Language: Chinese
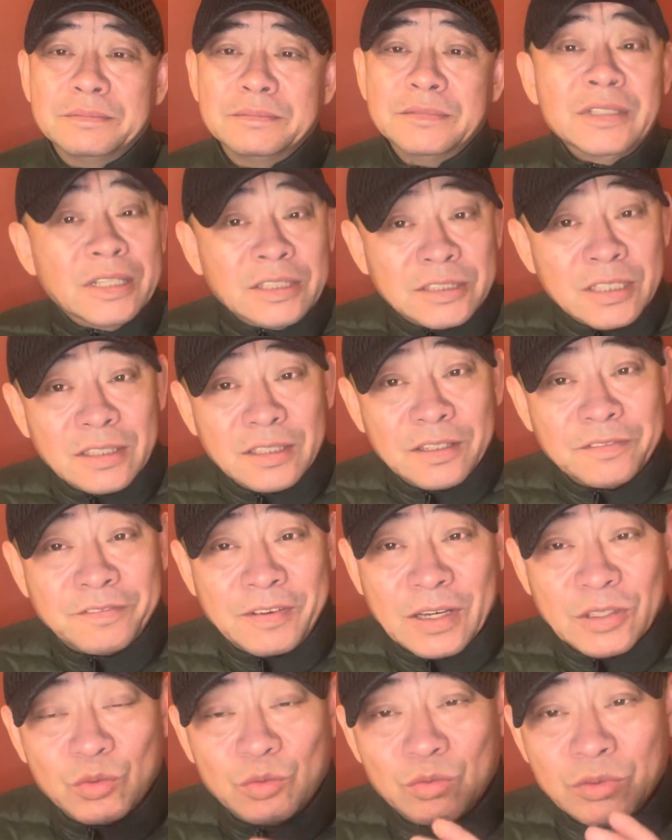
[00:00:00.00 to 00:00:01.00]
也成了
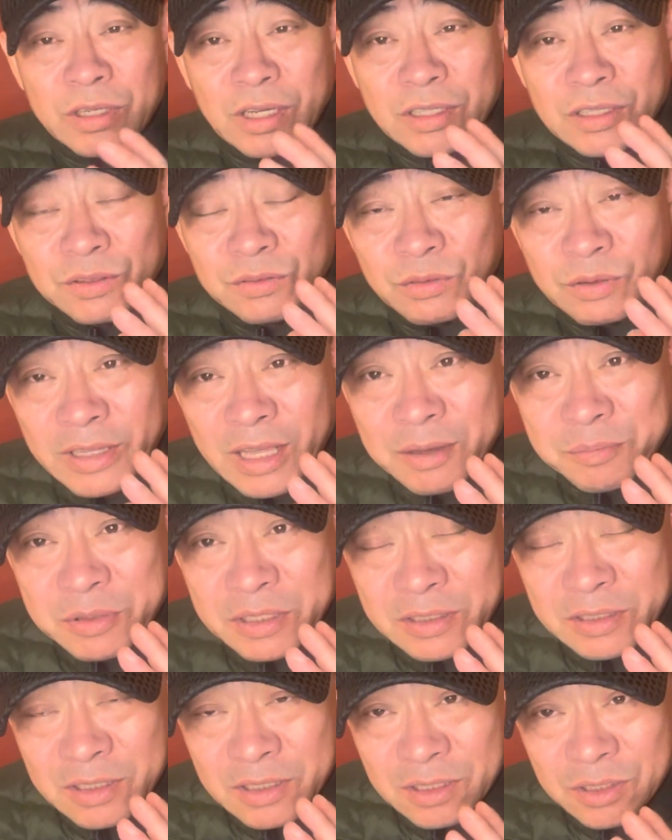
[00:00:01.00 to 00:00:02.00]
发动无产阶级大革
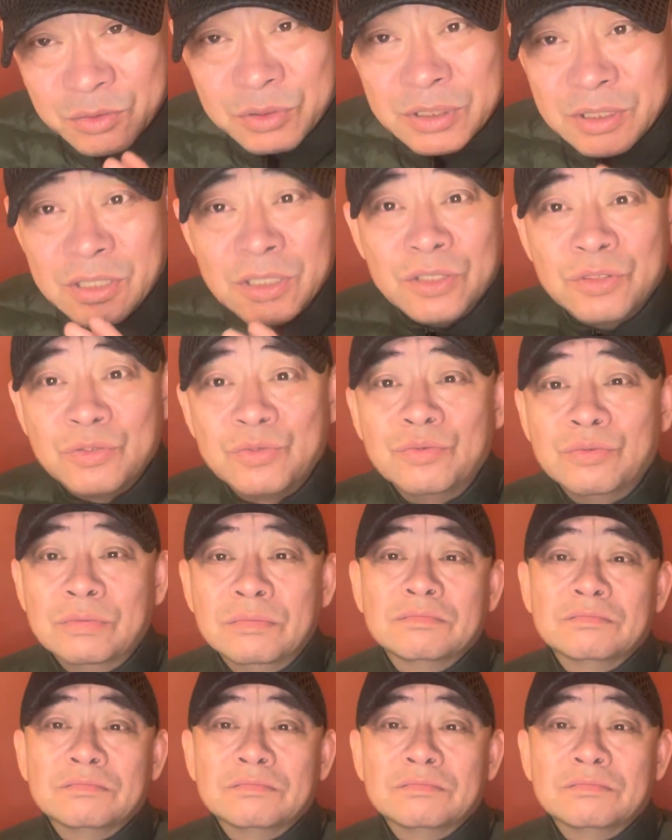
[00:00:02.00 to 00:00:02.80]
命的理论依据。